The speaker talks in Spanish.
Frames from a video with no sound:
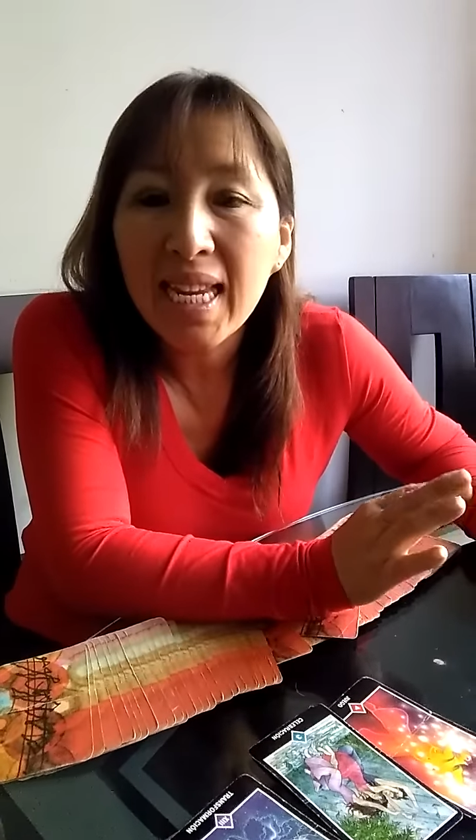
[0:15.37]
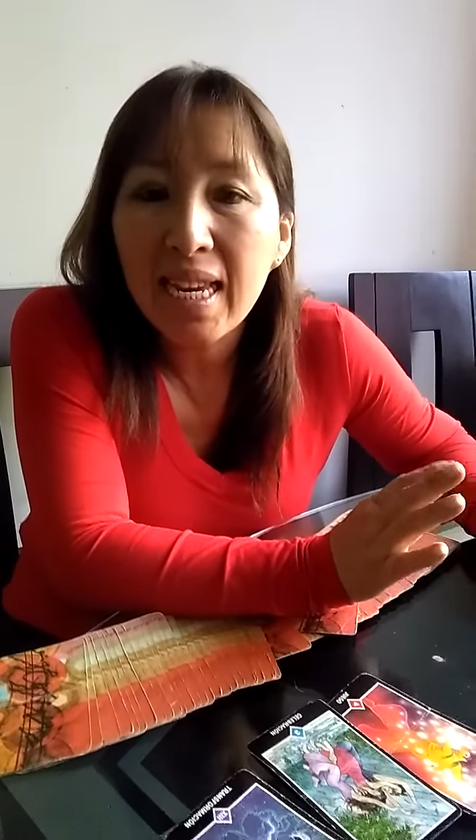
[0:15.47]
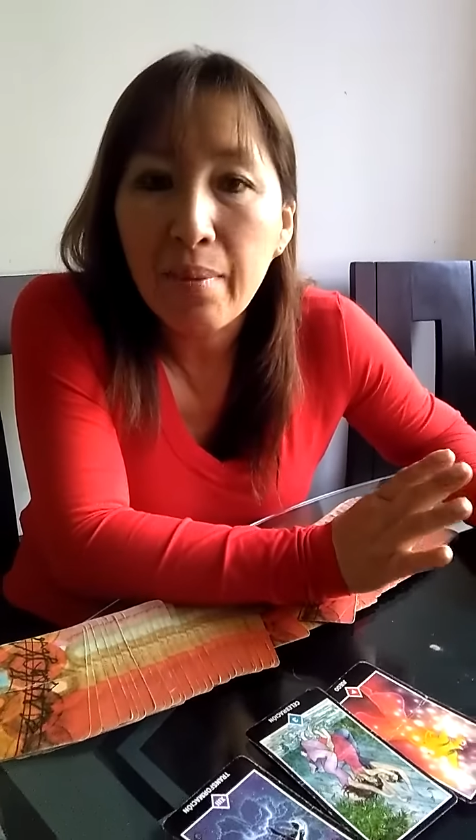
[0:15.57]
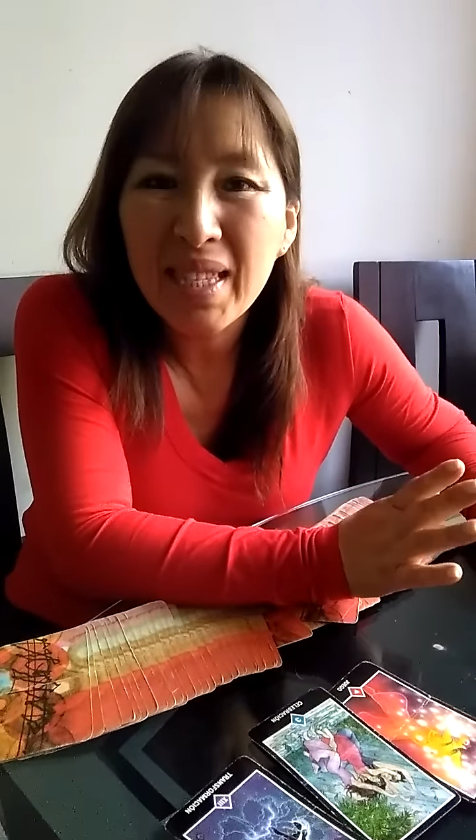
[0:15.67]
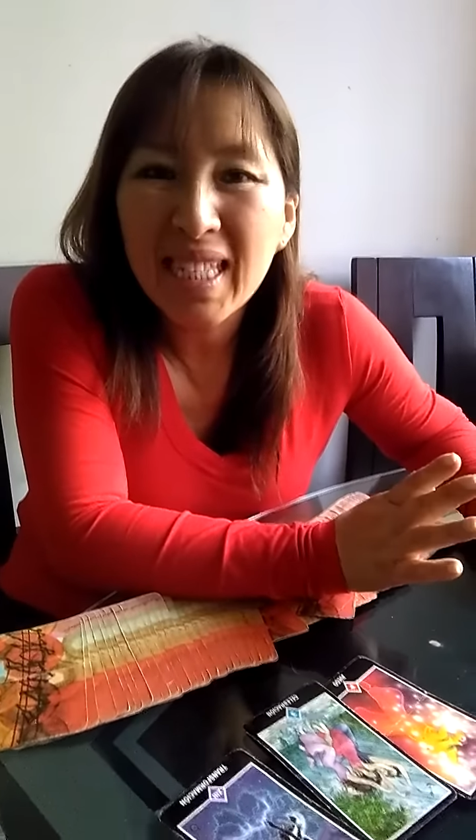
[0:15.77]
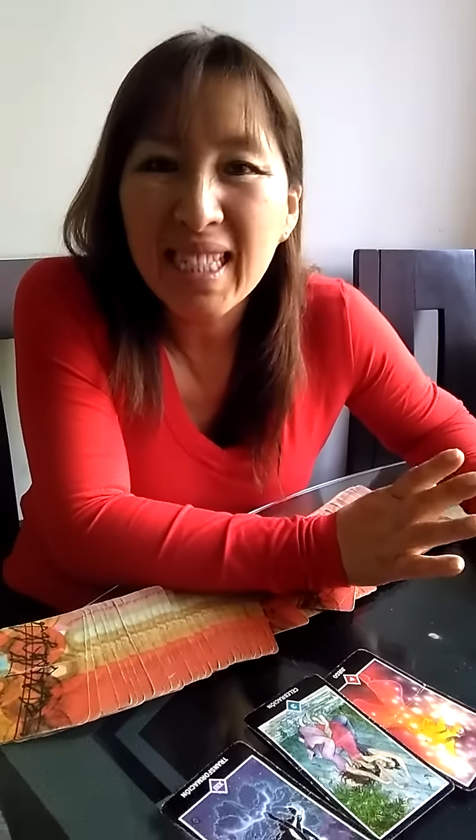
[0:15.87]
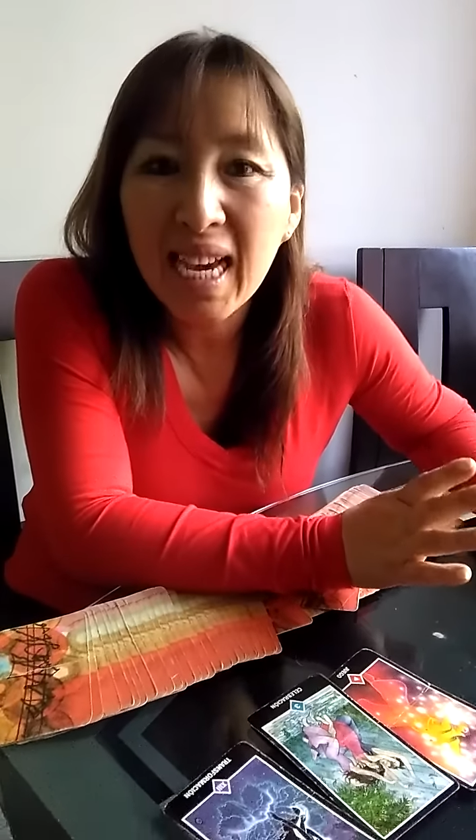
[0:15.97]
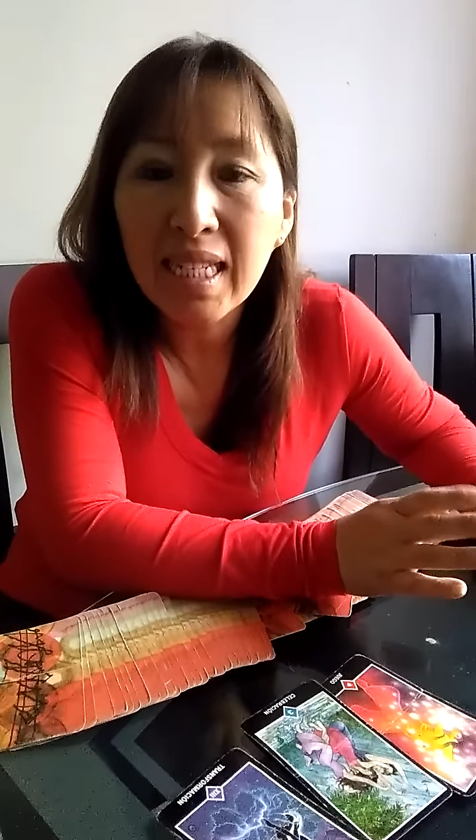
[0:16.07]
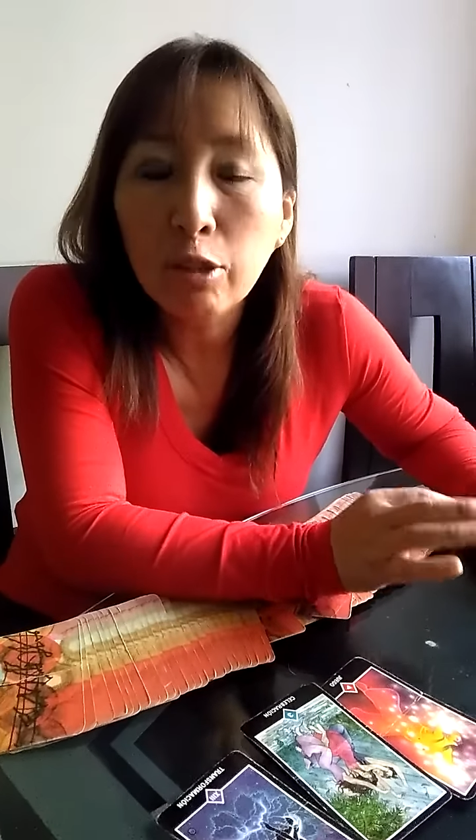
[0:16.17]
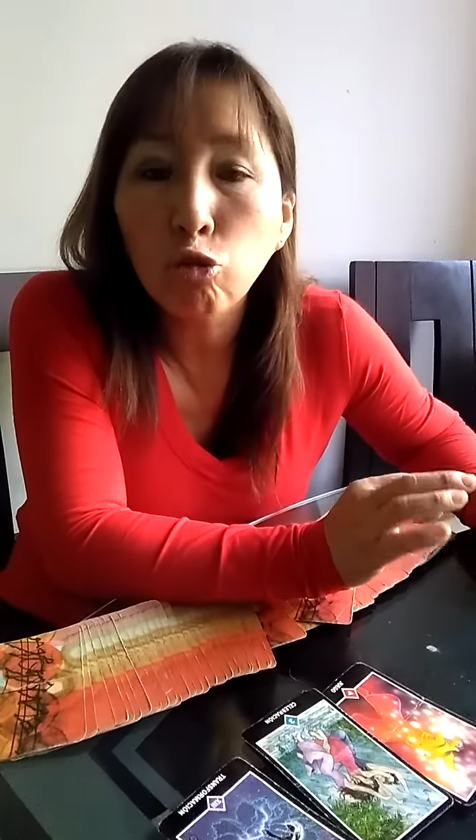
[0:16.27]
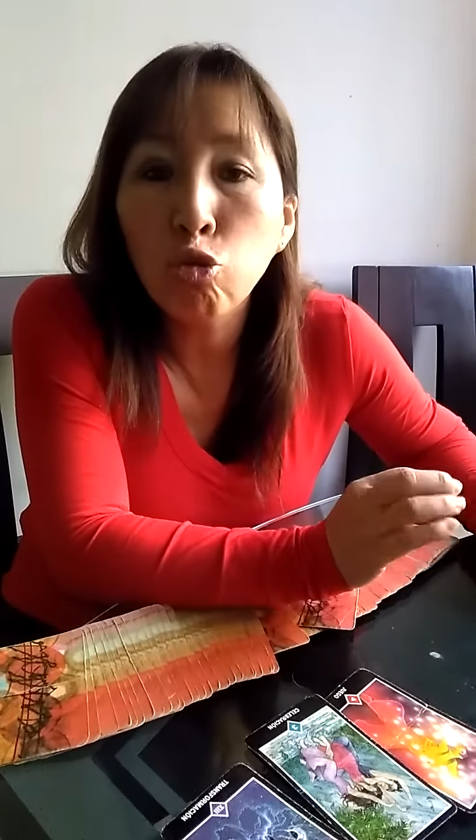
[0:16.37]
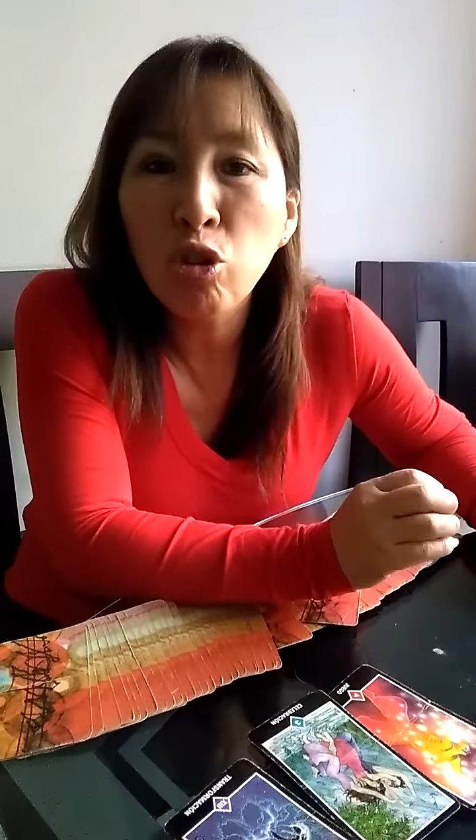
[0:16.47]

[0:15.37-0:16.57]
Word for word: en la vida de Aries,